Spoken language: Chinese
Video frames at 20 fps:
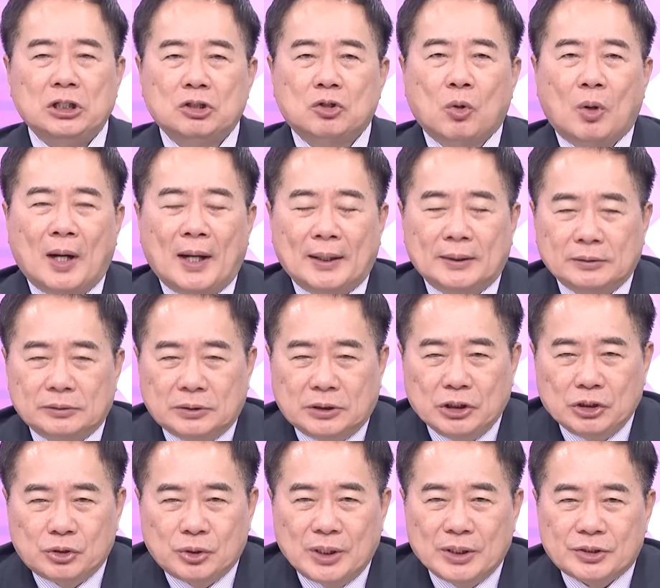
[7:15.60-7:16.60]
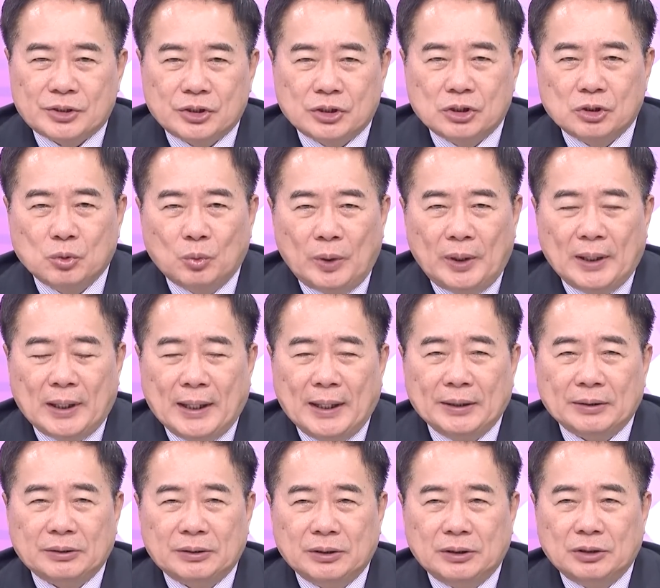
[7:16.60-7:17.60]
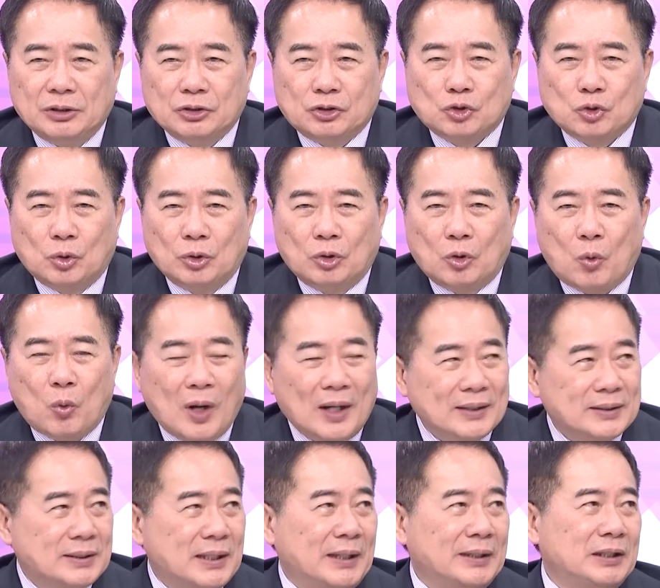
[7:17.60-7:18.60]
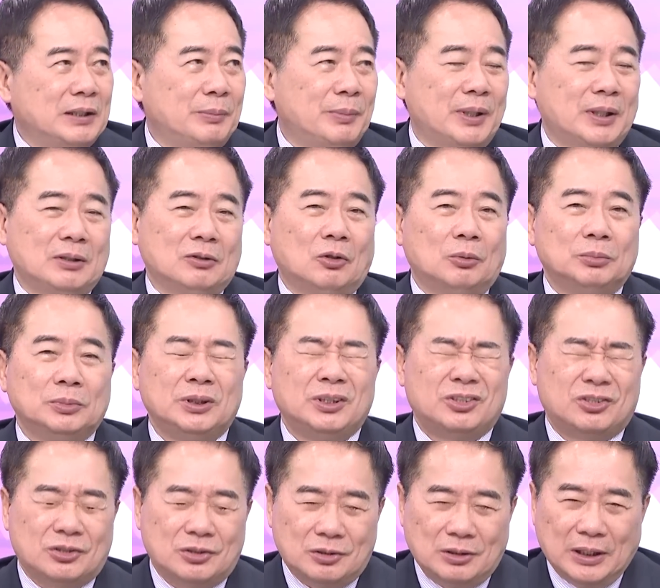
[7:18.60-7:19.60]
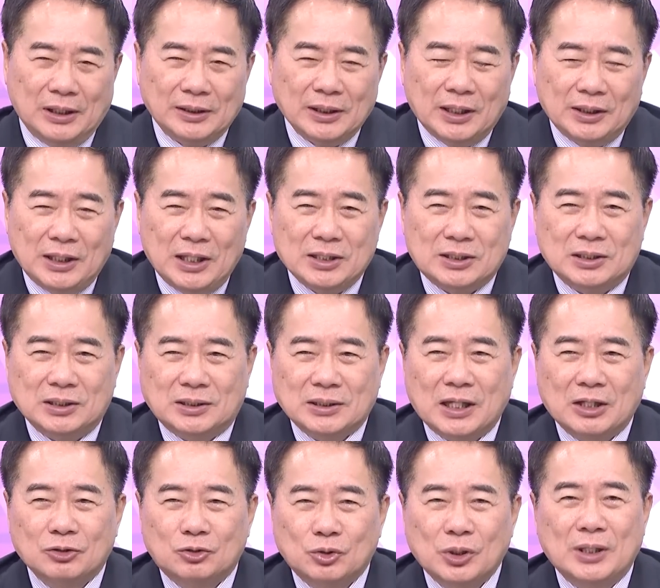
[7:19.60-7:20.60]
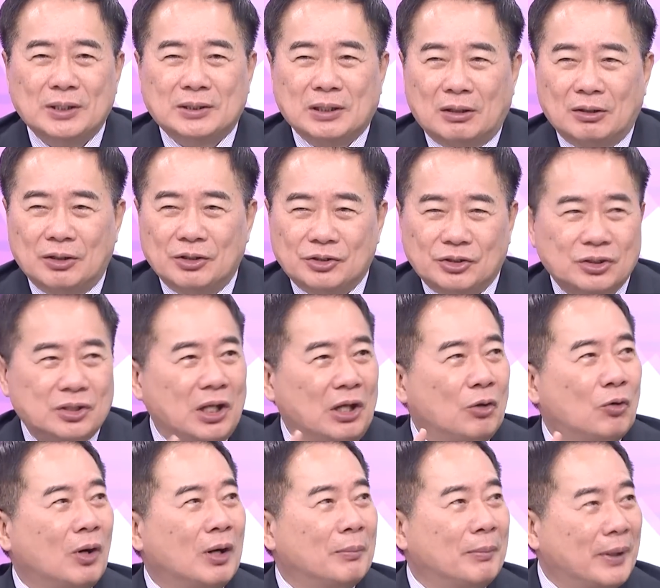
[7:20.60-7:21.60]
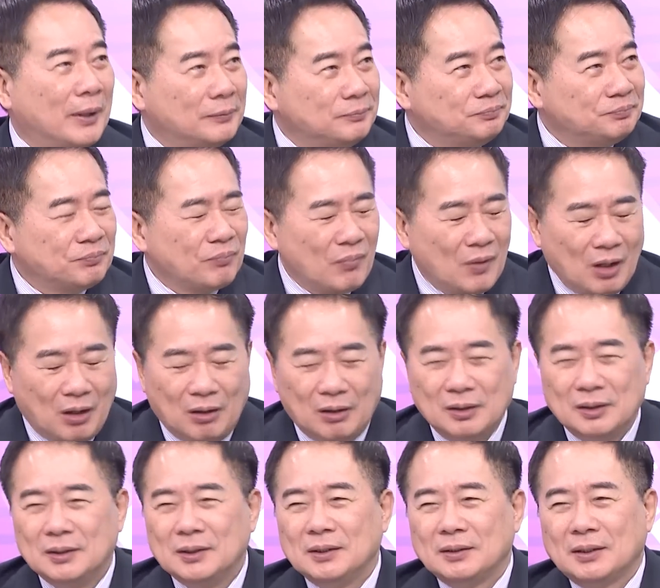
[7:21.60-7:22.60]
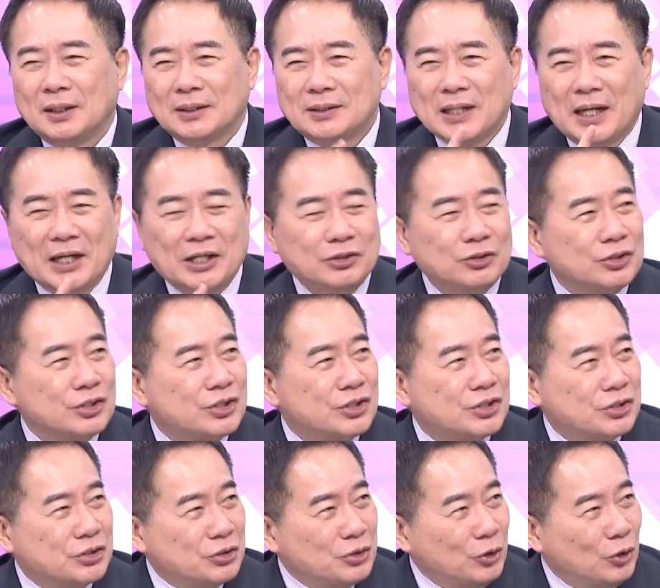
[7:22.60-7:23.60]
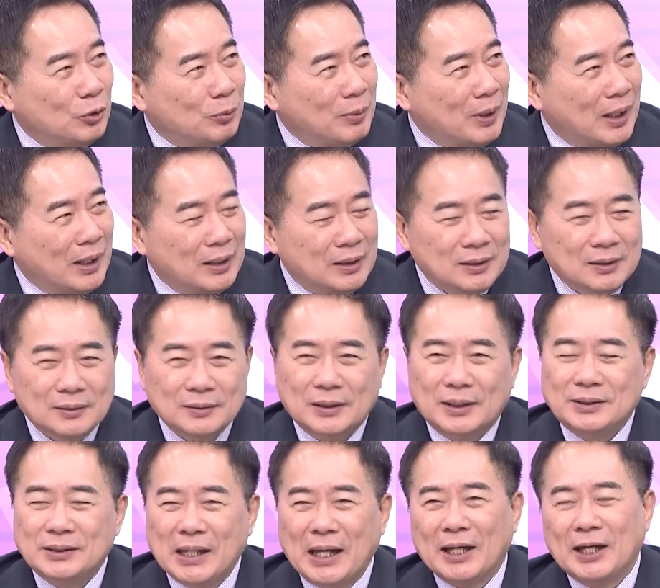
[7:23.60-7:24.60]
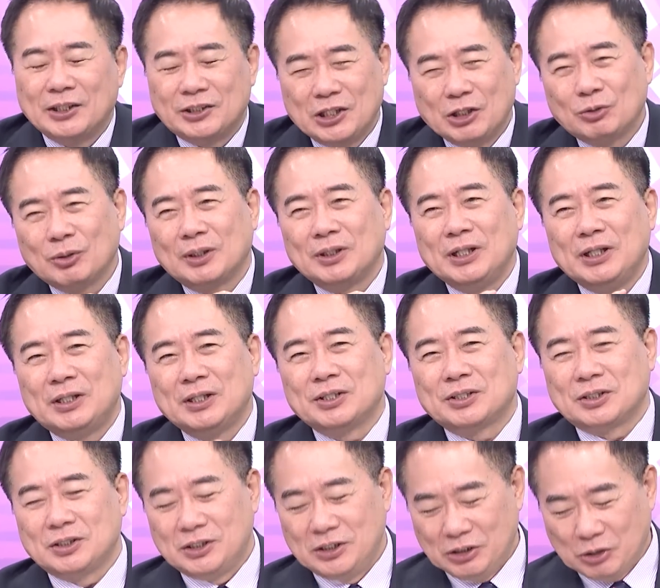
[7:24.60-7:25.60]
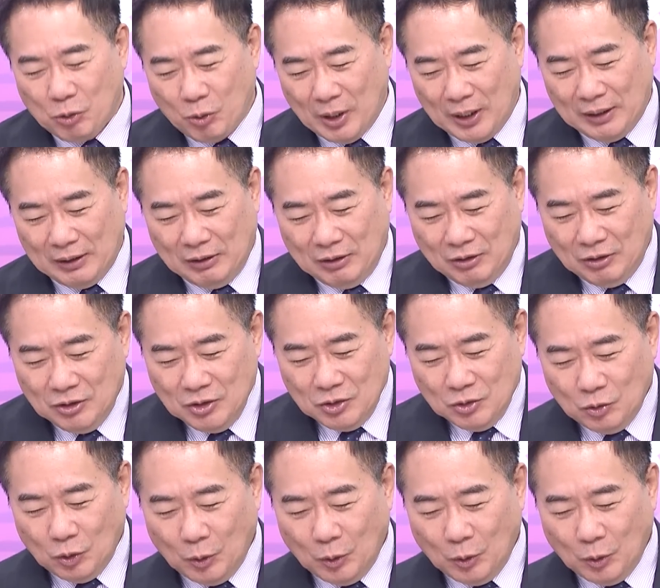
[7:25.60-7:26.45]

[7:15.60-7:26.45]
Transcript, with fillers: 锂矿的确是未来的所有矿产里面，我们人类历史上最早的是铁矿嘛？啊，那再来就是石油嘛。那下一个阶段一定是锂矿哈。